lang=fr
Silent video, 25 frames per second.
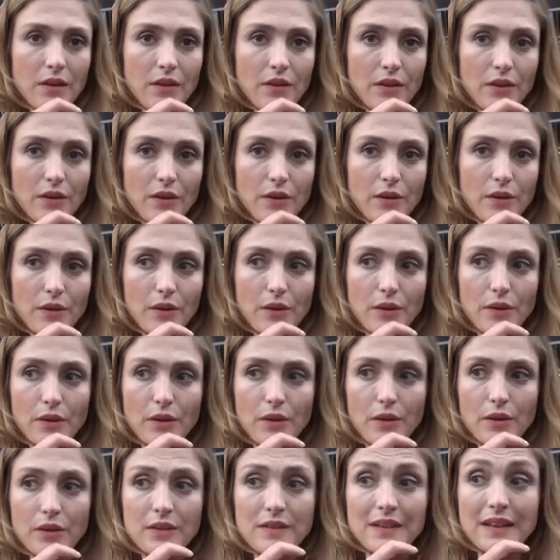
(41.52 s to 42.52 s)

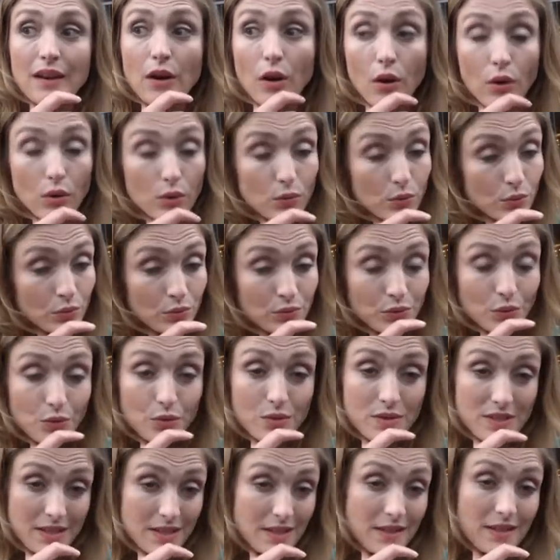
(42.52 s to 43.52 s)
Euh, des rencontres
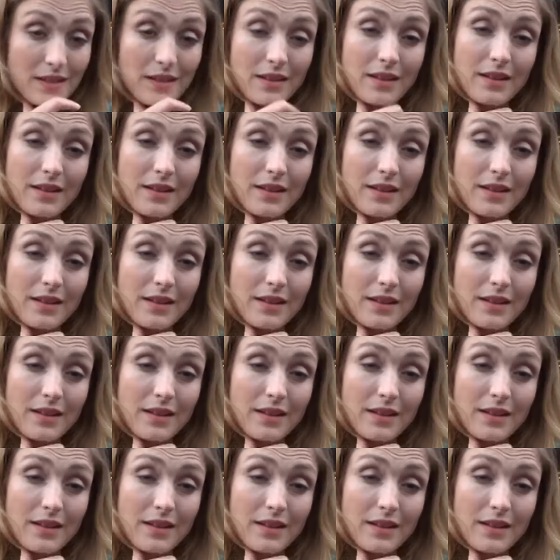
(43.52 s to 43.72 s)
aussi,